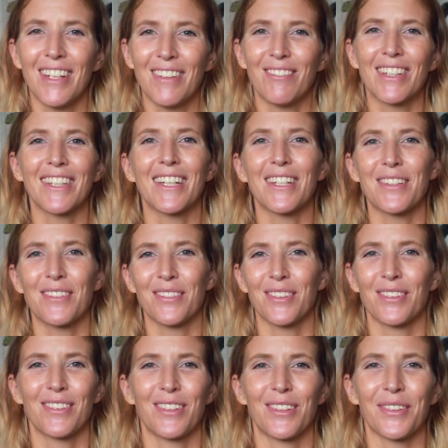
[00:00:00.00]
wenn man da jetzt
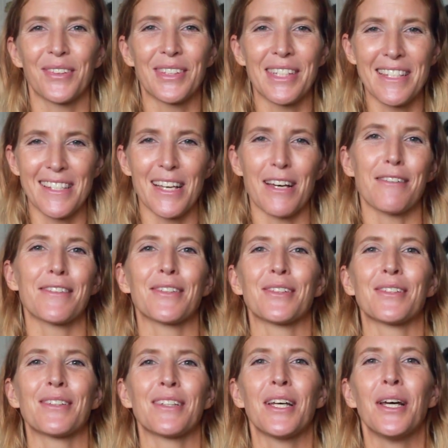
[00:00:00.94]
nur Zitronensaft
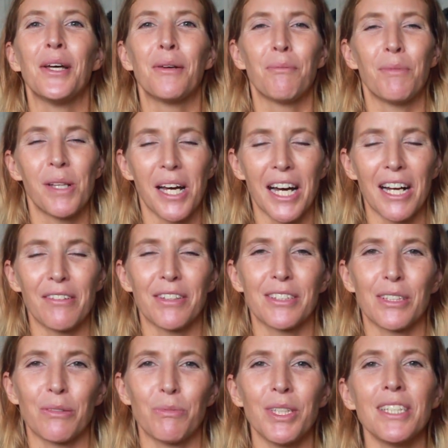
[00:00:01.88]
und
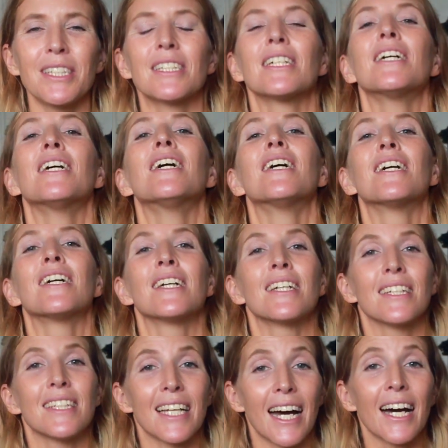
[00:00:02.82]
Mineralwasser mischt.
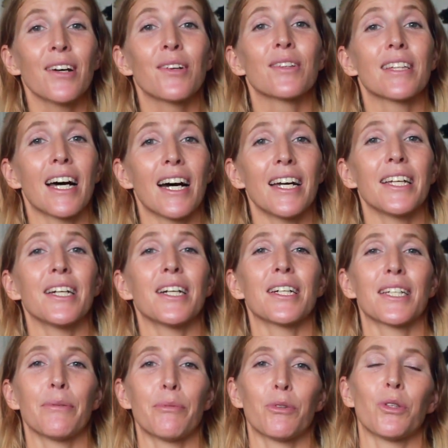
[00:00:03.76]
Ja, und
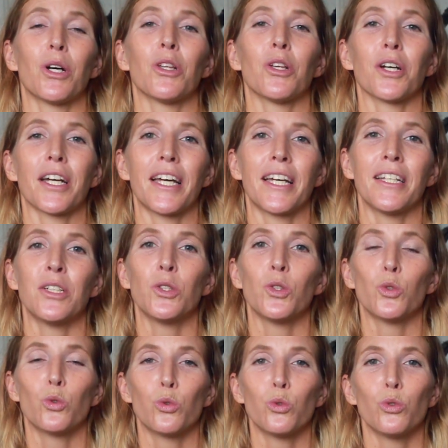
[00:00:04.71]
daher gibst du auch noch einen
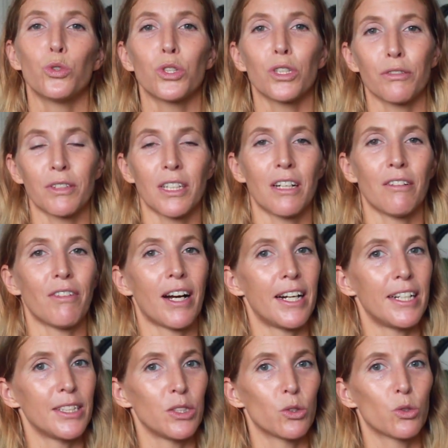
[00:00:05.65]
Süßstoff deiner
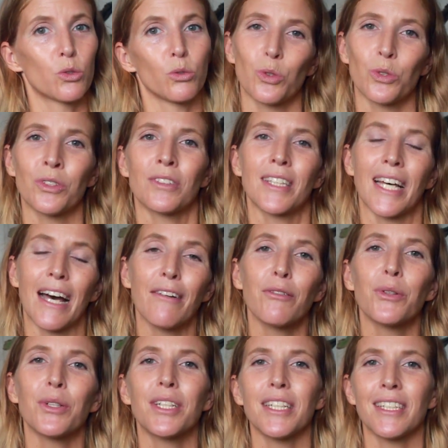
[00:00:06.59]
Wahl hinzu. Und
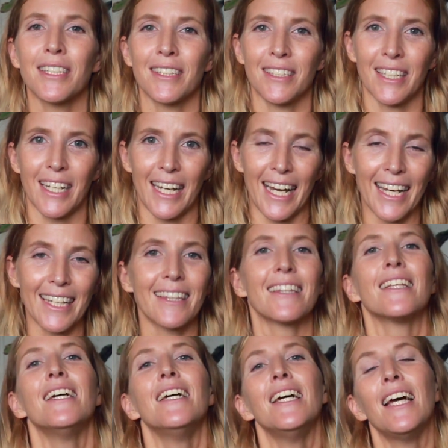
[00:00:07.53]
da würde ich dir
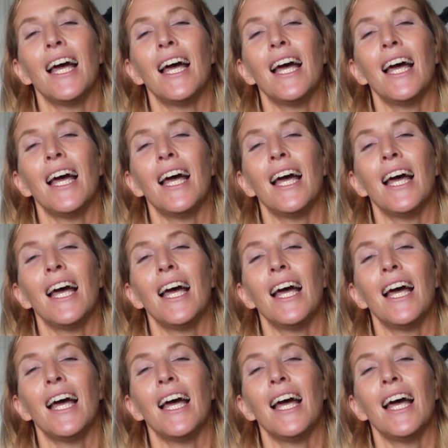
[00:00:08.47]
raten,